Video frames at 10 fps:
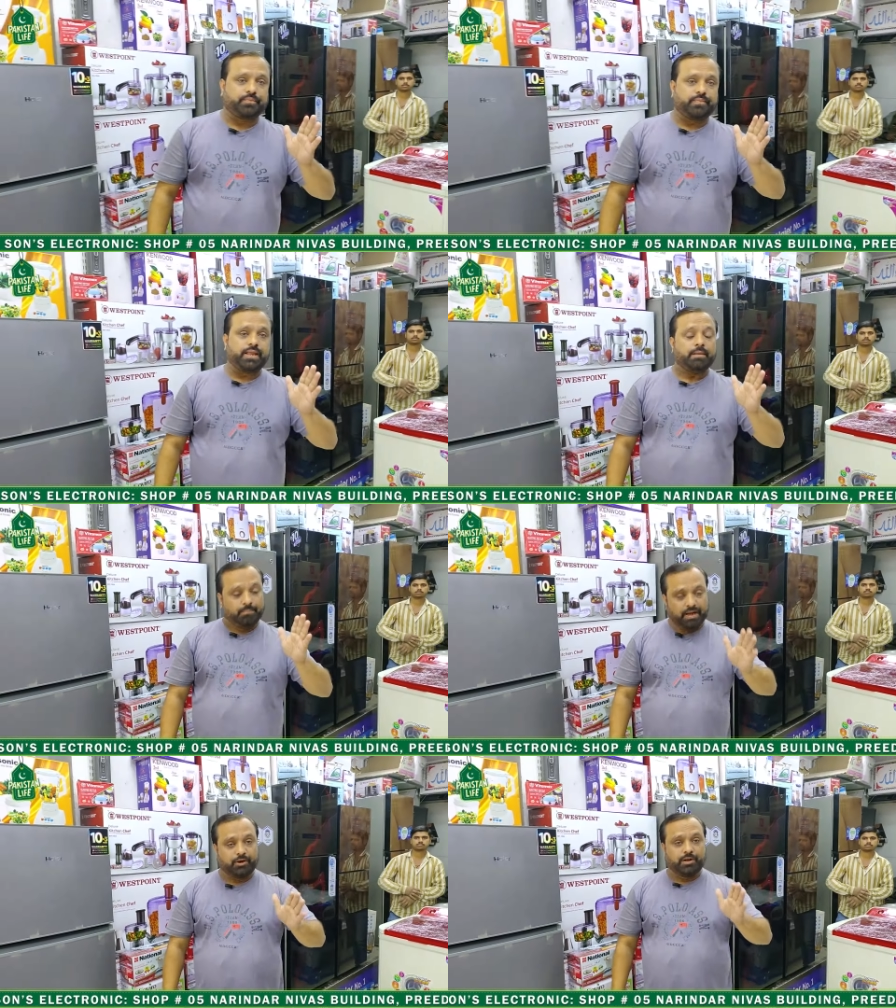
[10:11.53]
मिलते हैं भाई
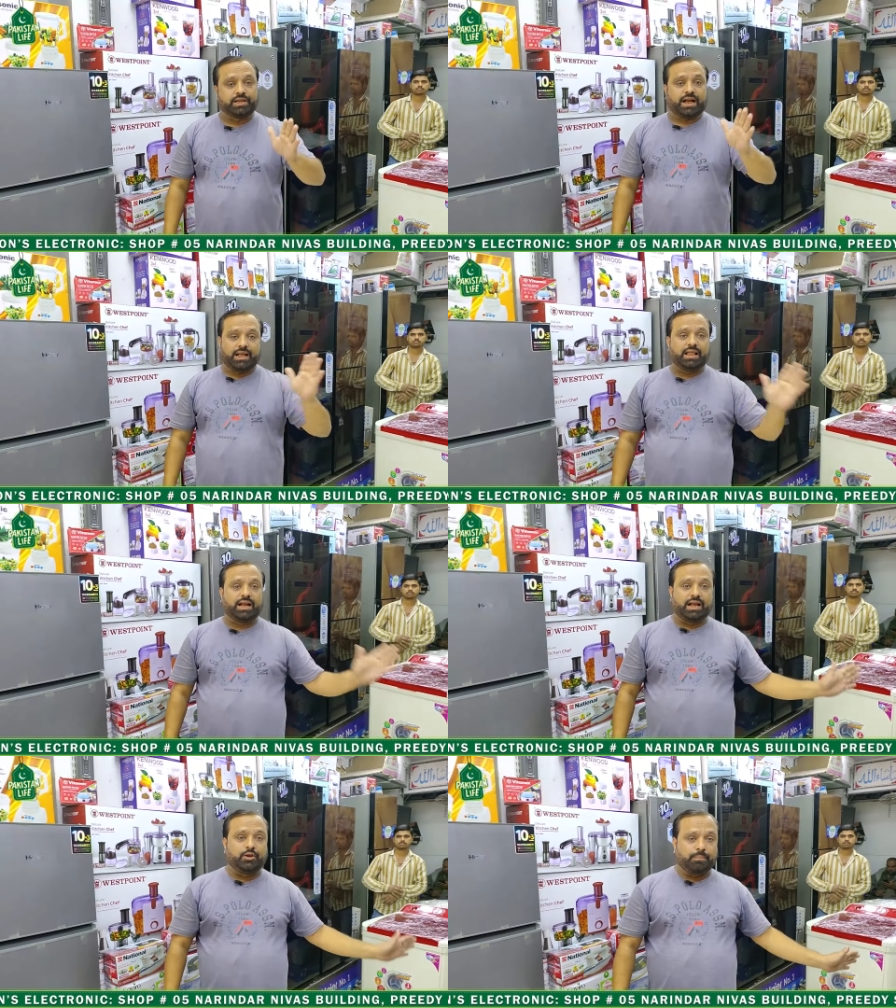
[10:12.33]
बिल्कुल चालीस
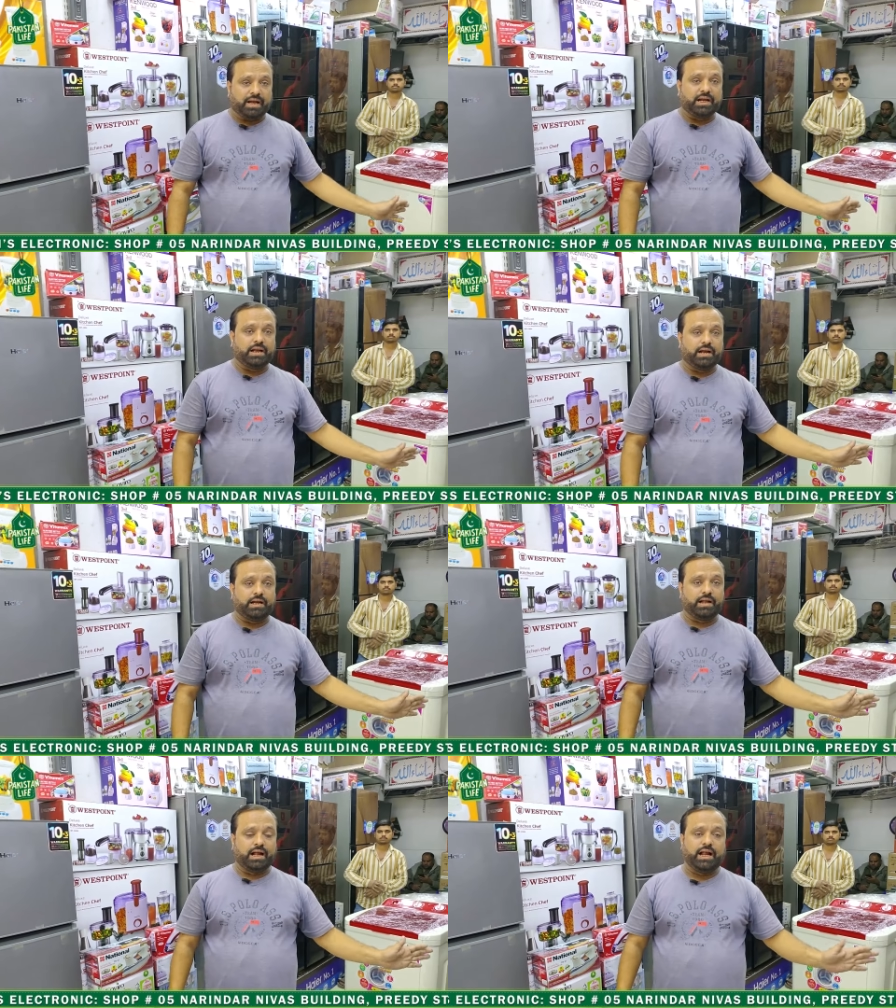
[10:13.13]
हज़ार का जो पैकेज
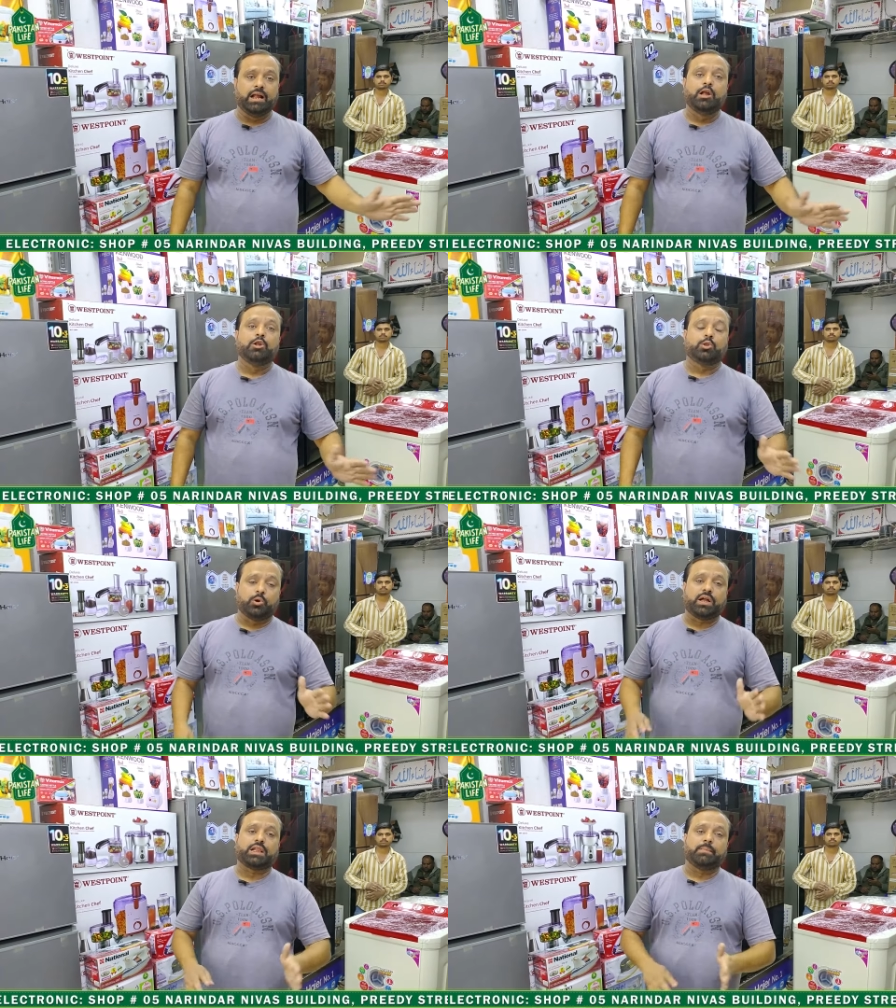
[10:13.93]
लगाया
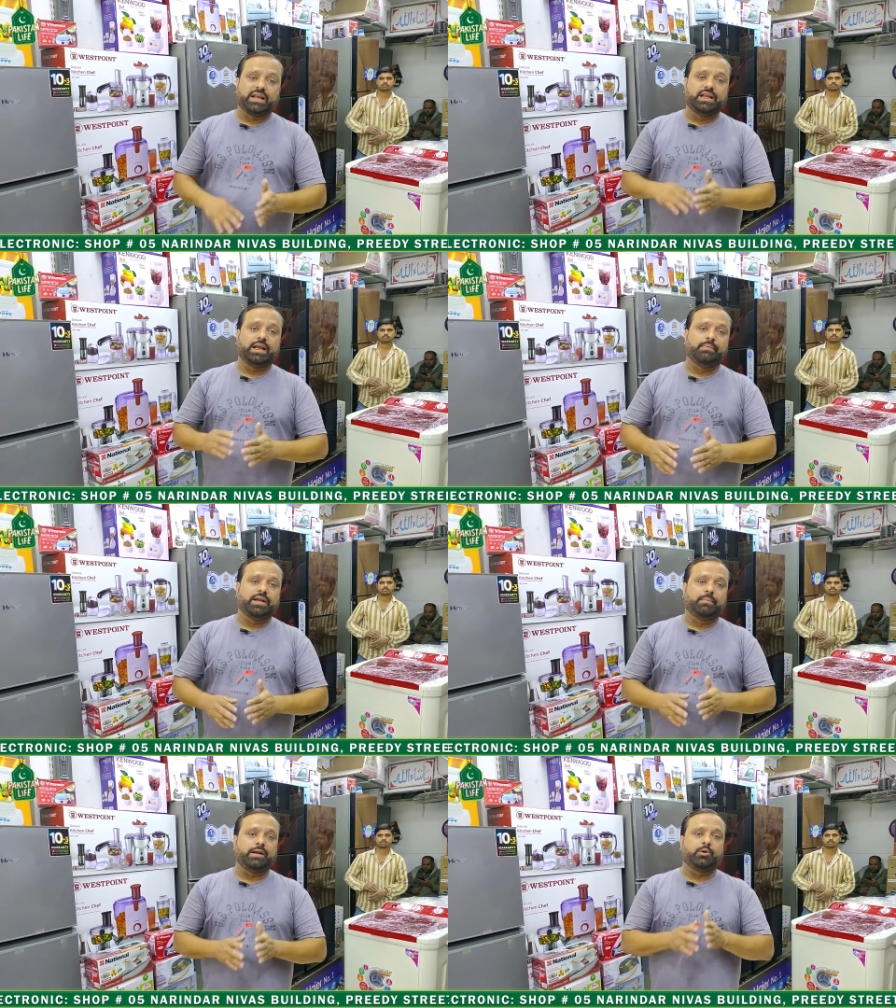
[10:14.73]
तो कस्टमर की ये
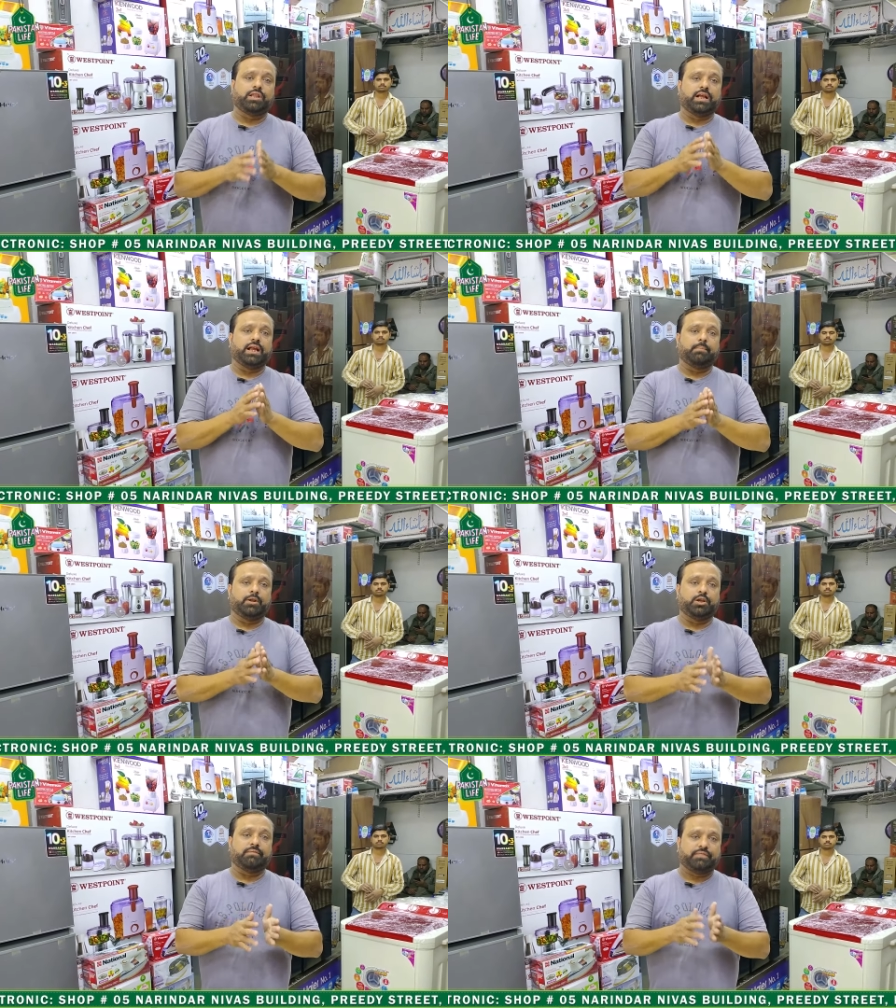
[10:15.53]
भी डिमांड होती है कि
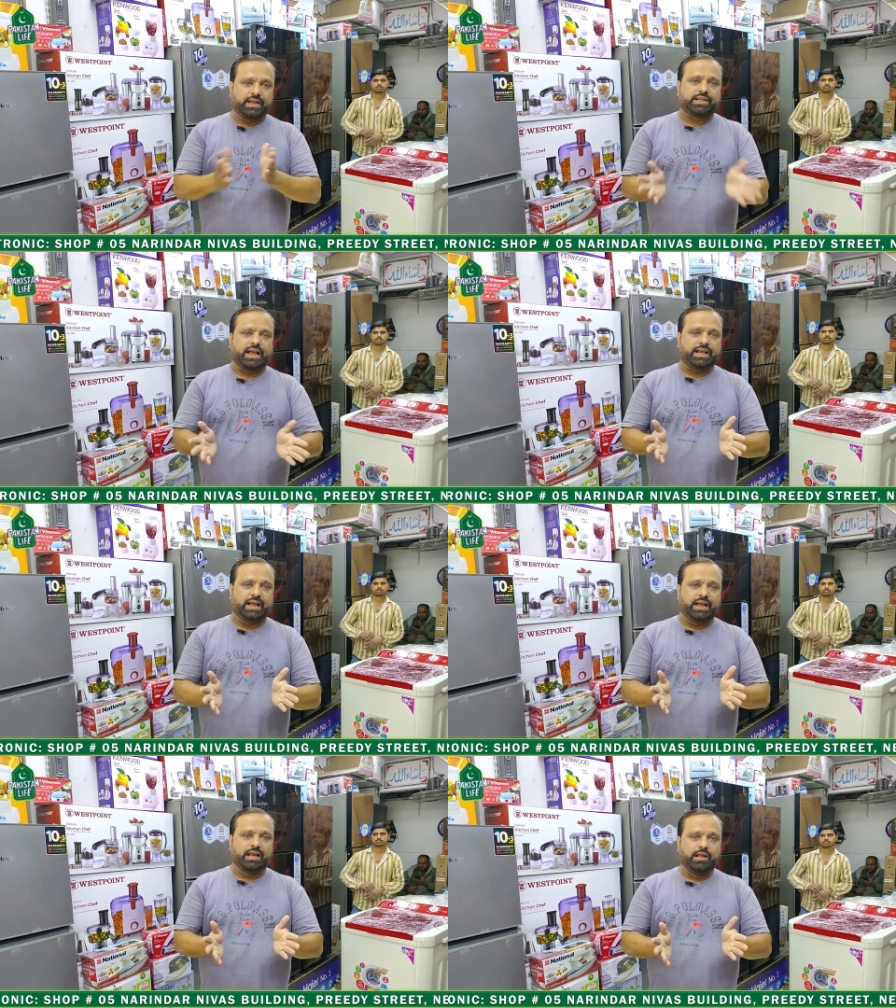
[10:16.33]
मेरे ये फ्रिज
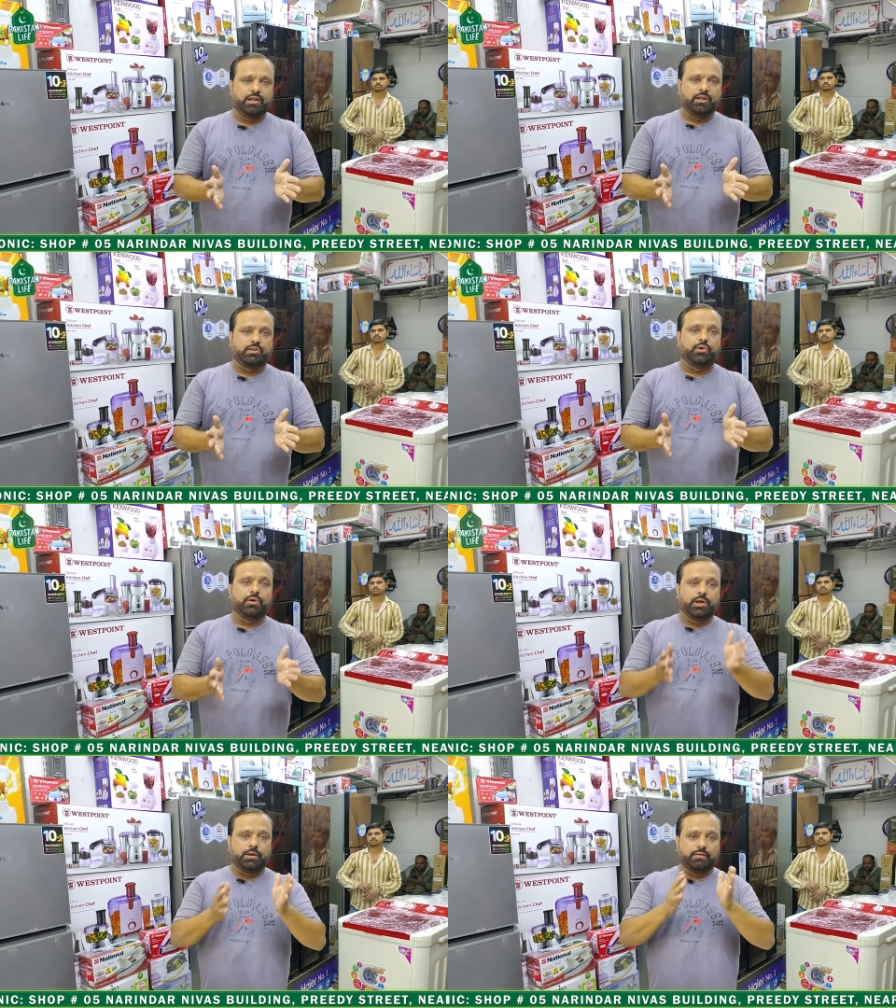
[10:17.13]
चाहिए तो
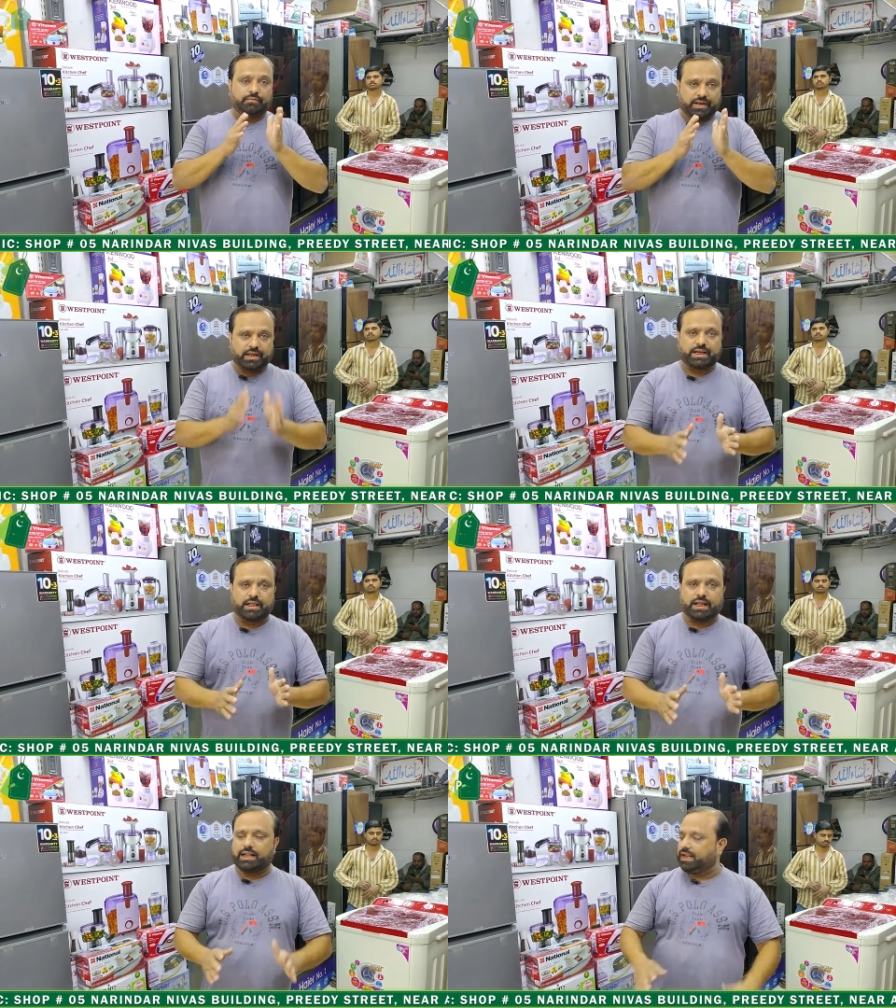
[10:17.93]
फ्रिज
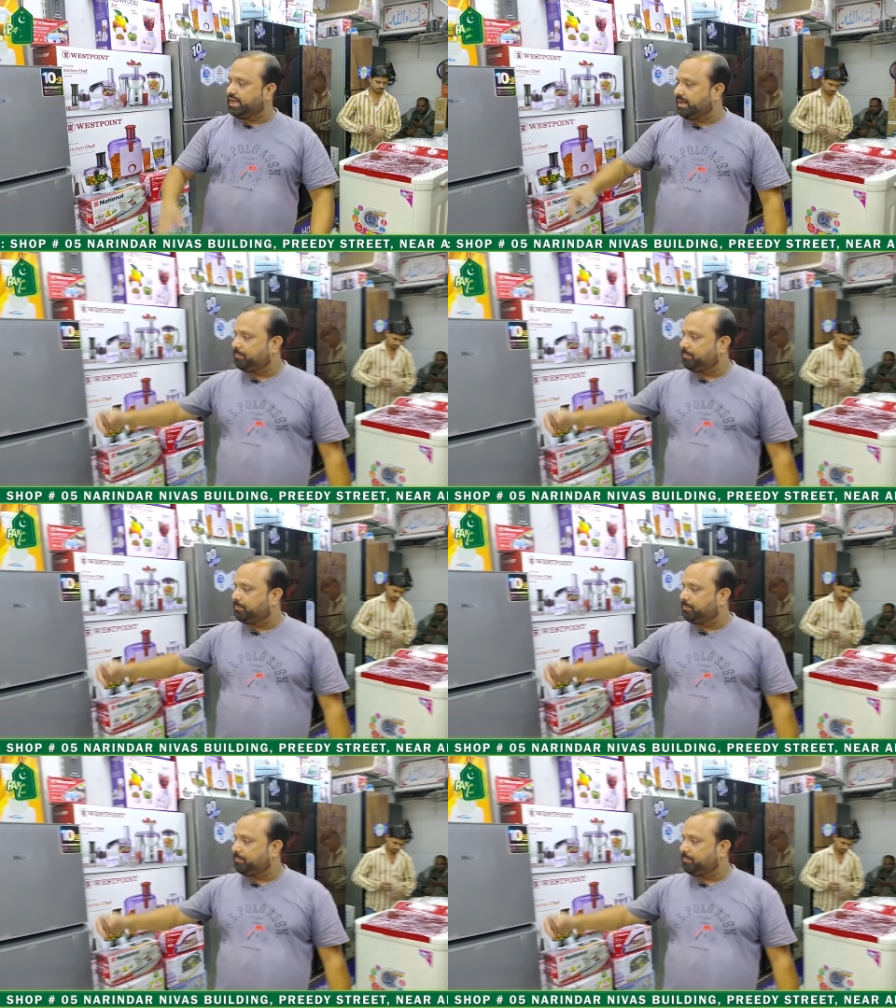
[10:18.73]
के साथ है ना ये